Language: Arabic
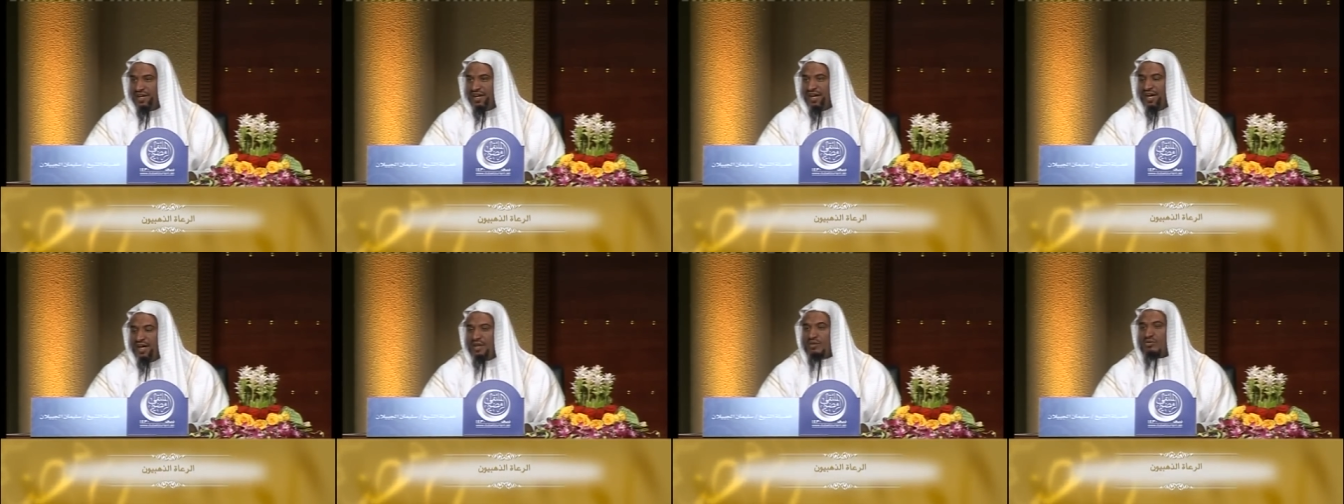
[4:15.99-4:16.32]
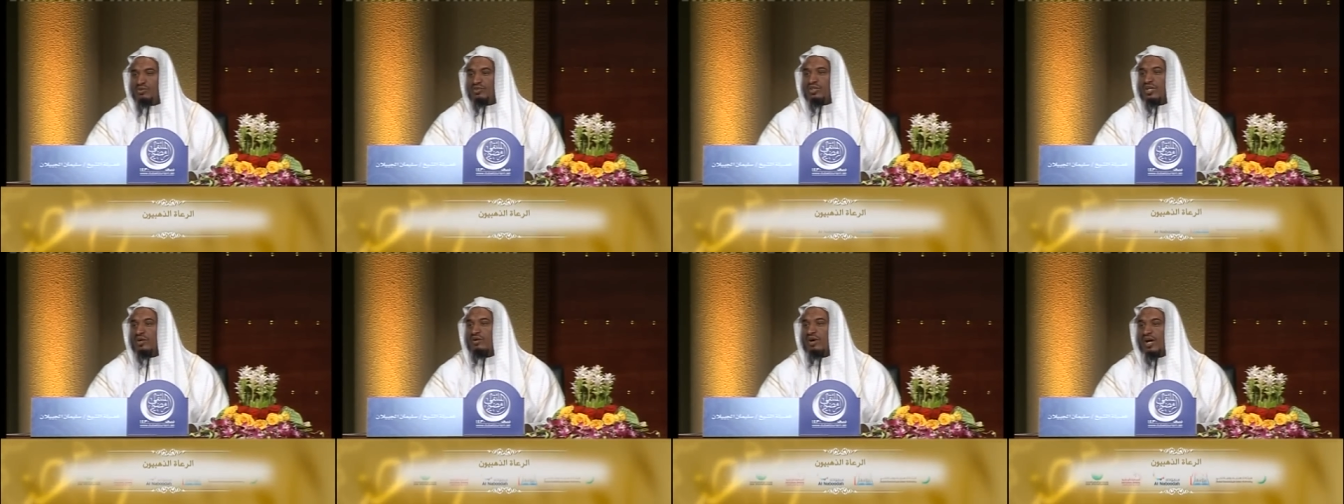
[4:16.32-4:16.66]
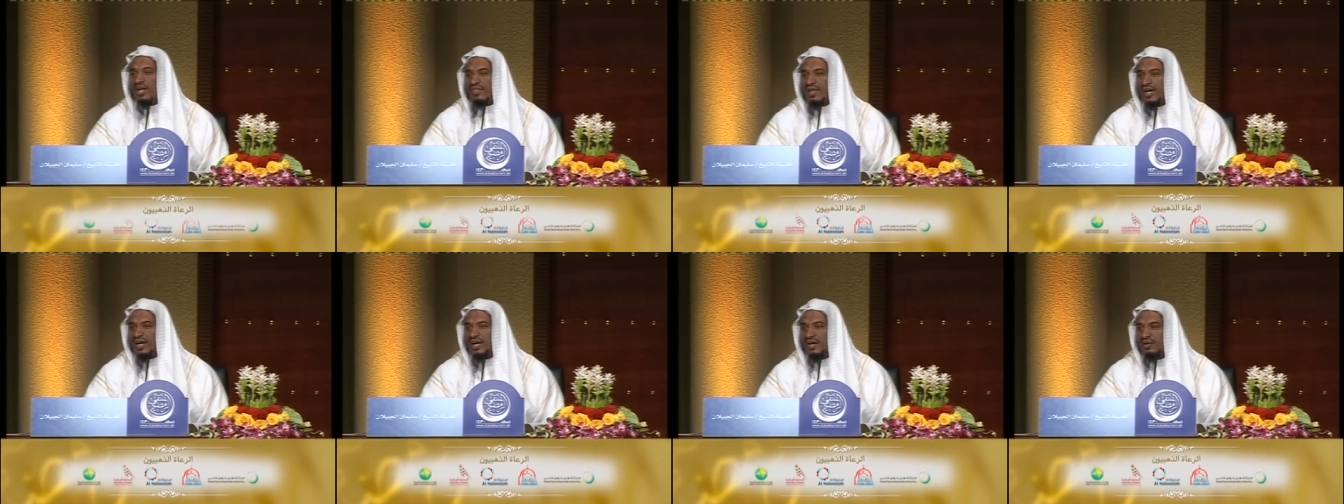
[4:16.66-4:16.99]
حيث
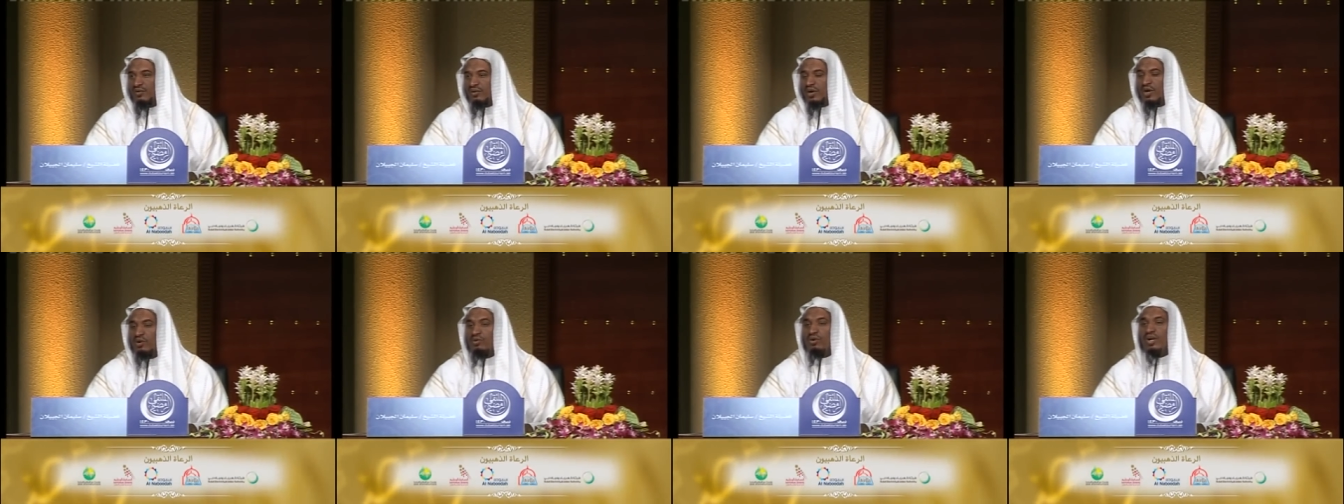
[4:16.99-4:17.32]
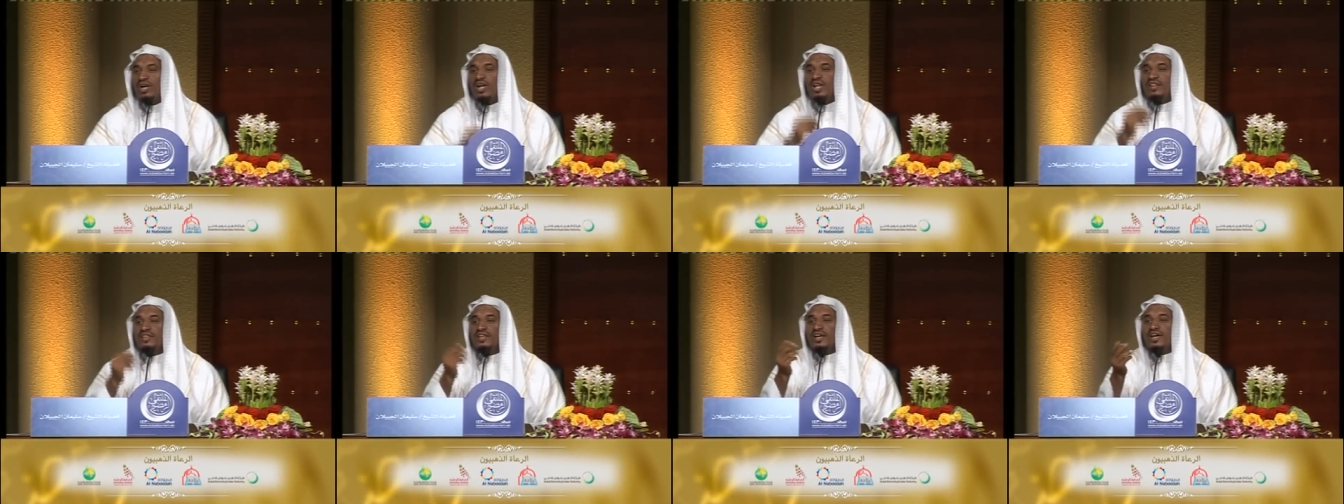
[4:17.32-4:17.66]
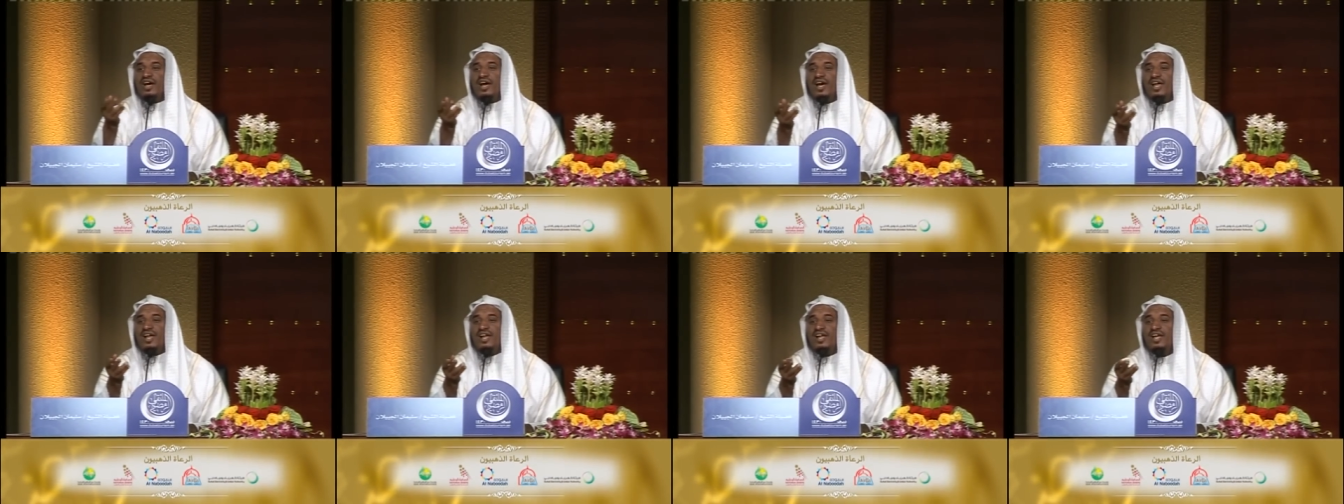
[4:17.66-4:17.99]
تواضع وهو الذي
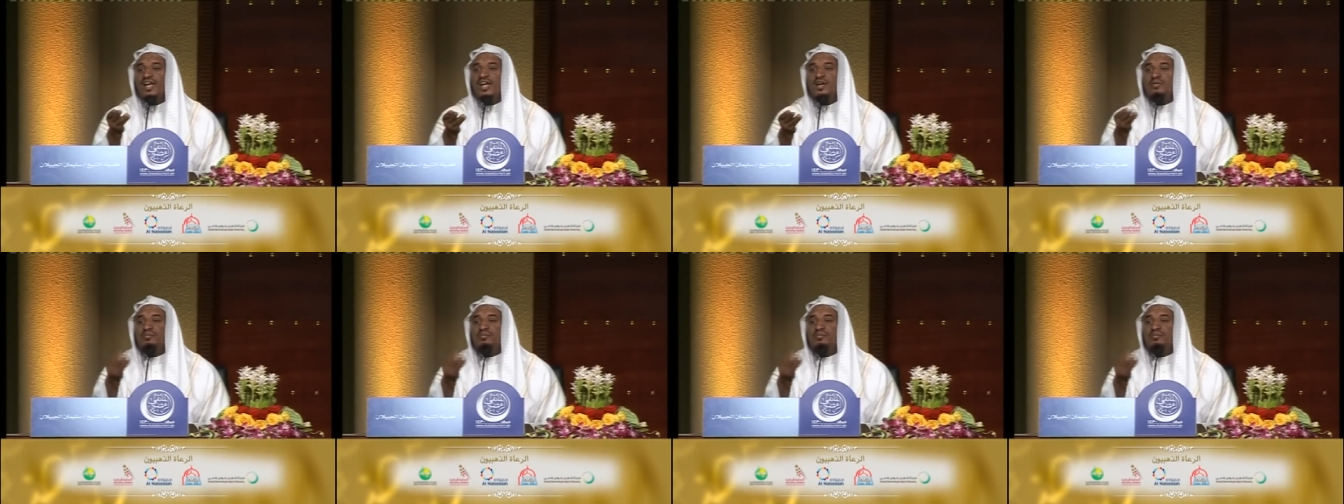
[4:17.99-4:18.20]
قال